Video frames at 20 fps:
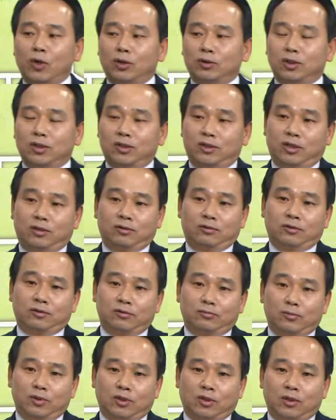명령이
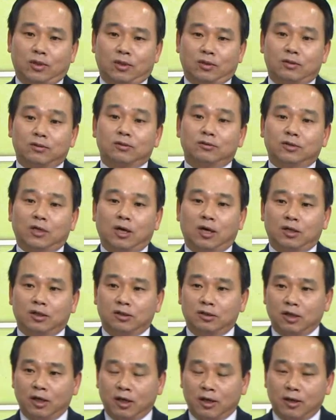내려졌습니다. 그런
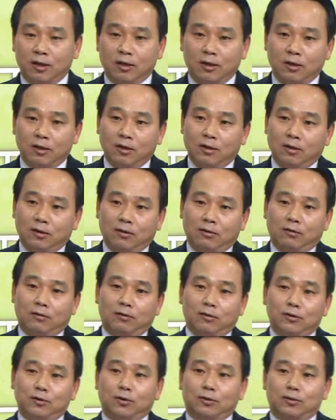상황인데
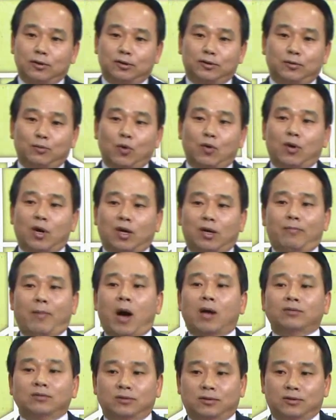어, 이거를 이제 못 가게
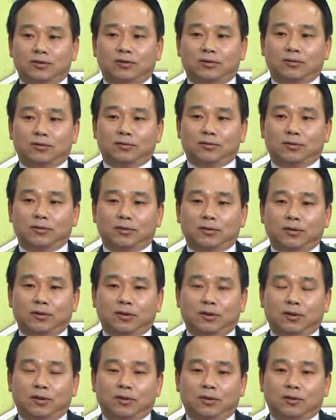막은 거죠.
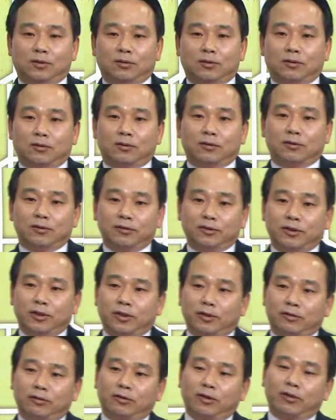어,
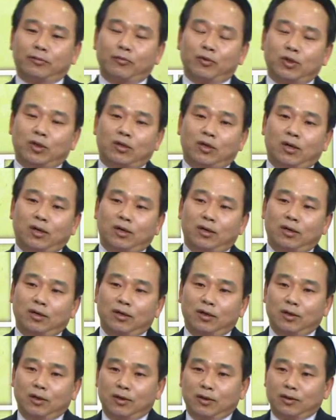이제 그러다 보니까
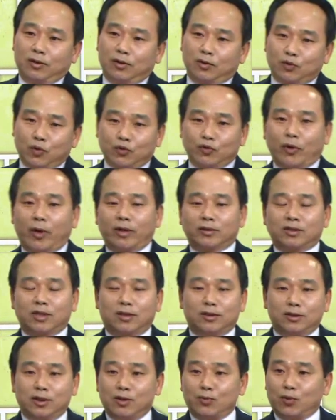
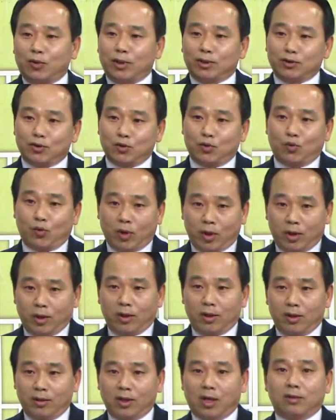소소행장은 일본에서도
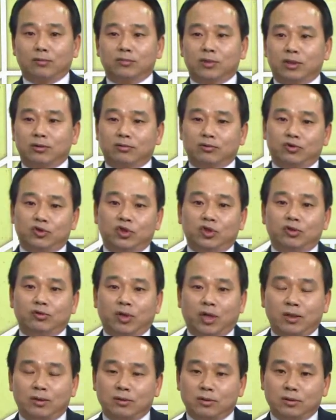꽤 나름대로
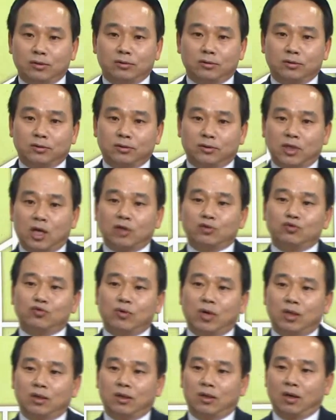지위가 있는 그
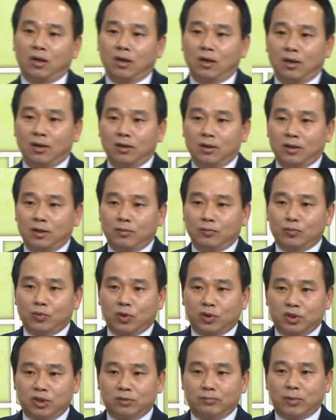장수고 하니까
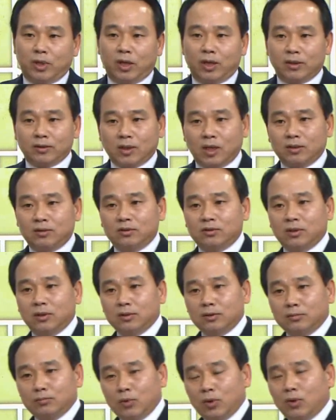뭐 김해,
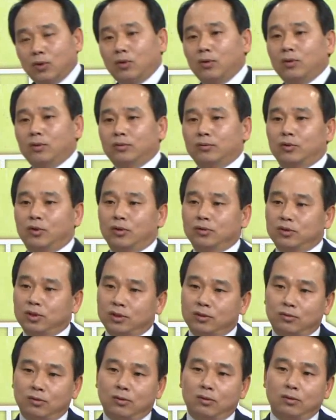사천, 뭐
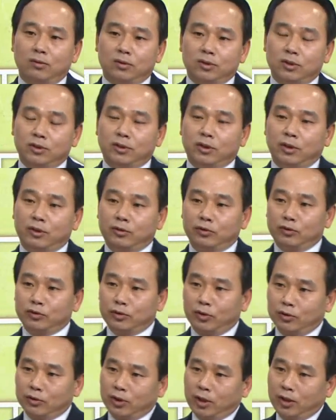거제도
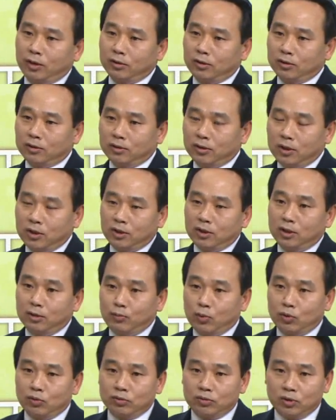여기에 있는
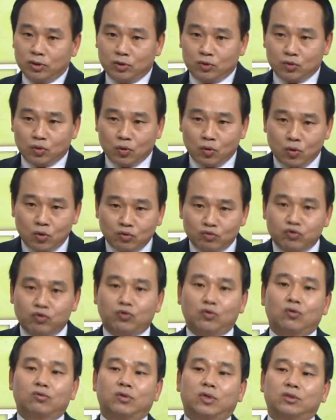일본군들이 총
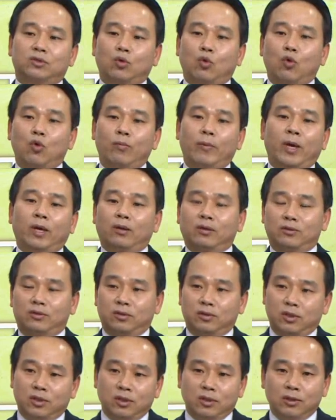출동을 해서 500여
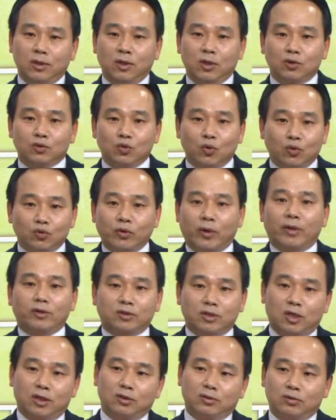척이
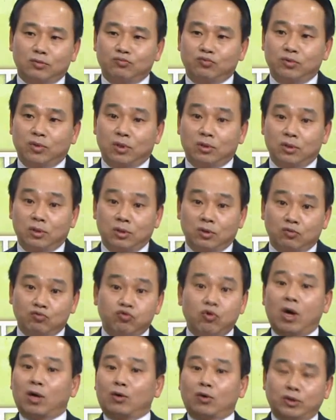소서행장 부대를
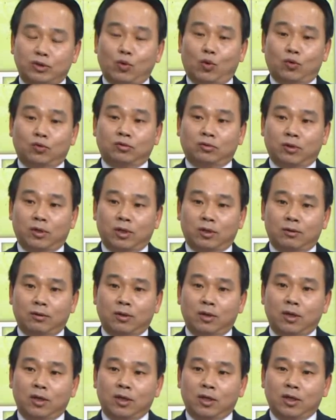구하러 이제 오는 거예요.
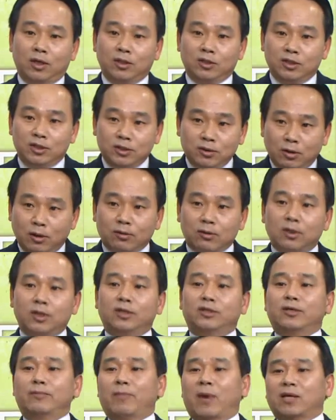
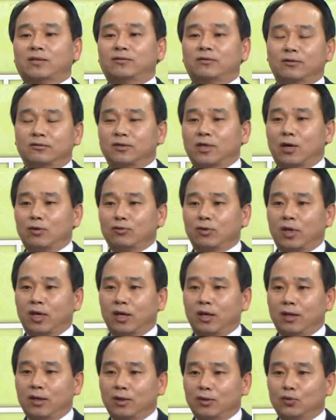이거를 이제 맞서 싸운
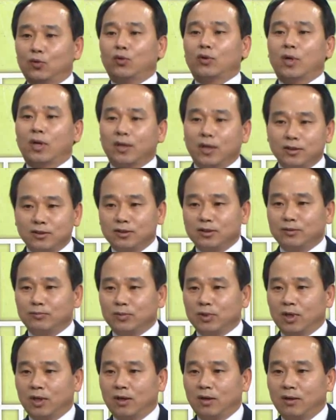게
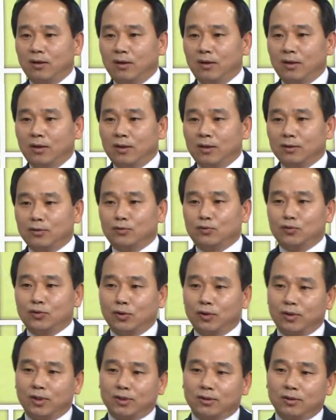노량해전입니다. 그리고
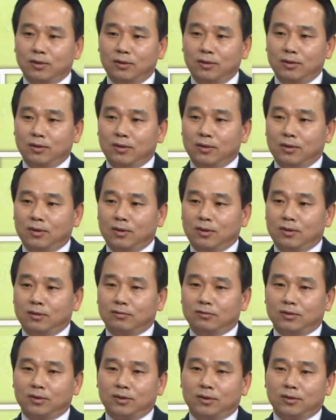여기에서
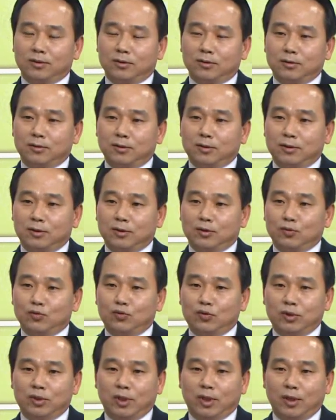우리
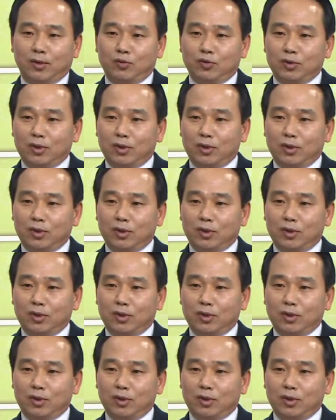우리의